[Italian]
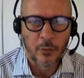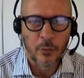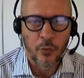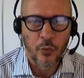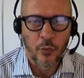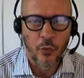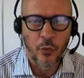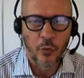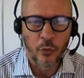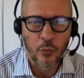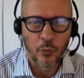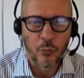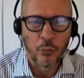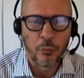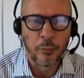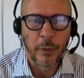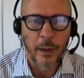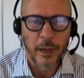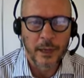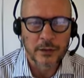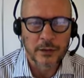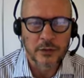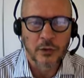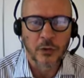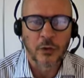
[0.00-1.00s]
con, con, un
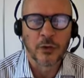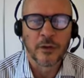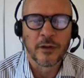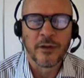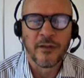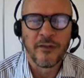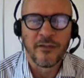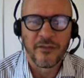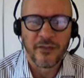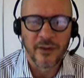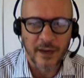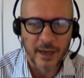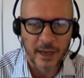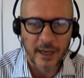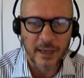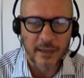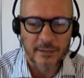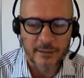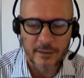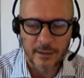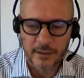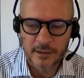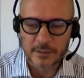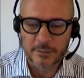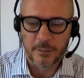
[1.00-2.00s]
peso
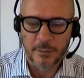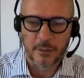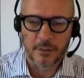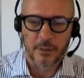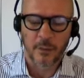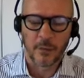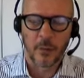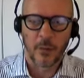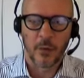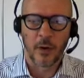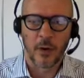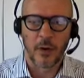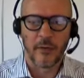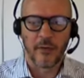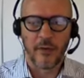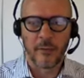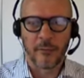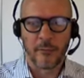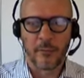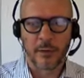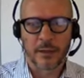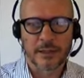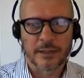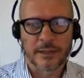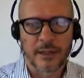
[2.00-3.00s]
differente rispetto a quello che aveva
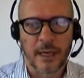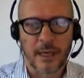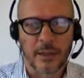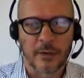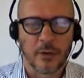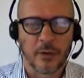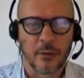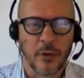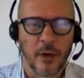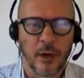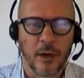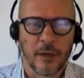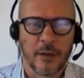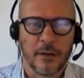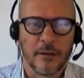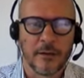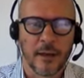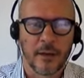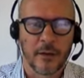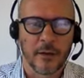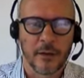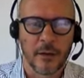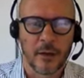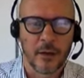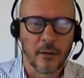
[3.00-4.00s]
in passato
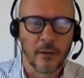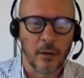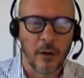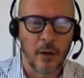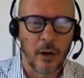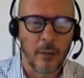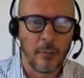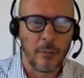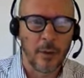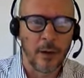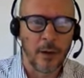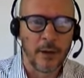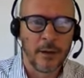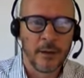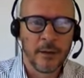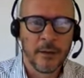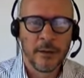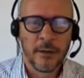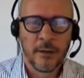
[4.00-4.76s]
all'interno dell'Europa,